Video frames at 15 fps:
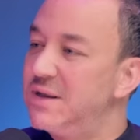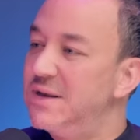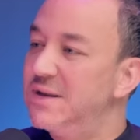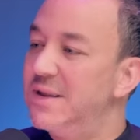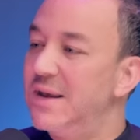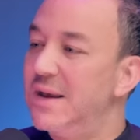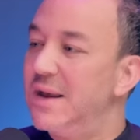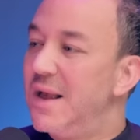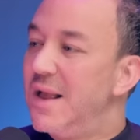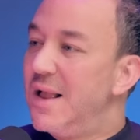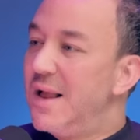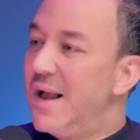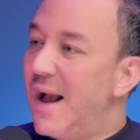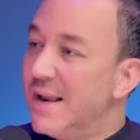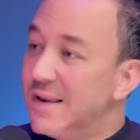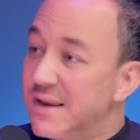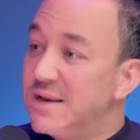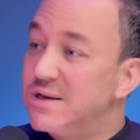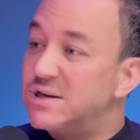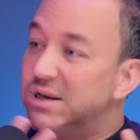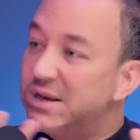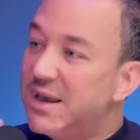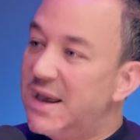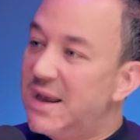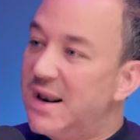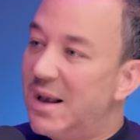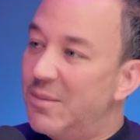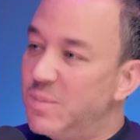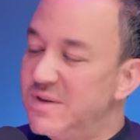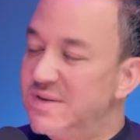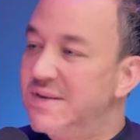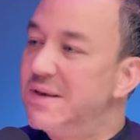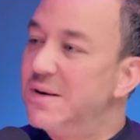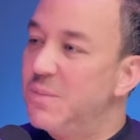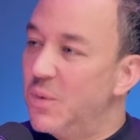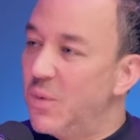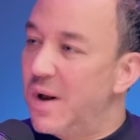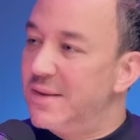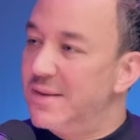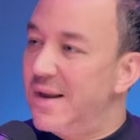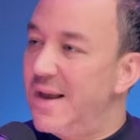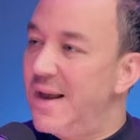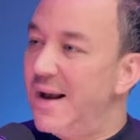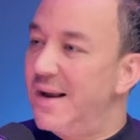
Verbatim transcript: جديده عن كل شيء كان عم بيصير بوقتها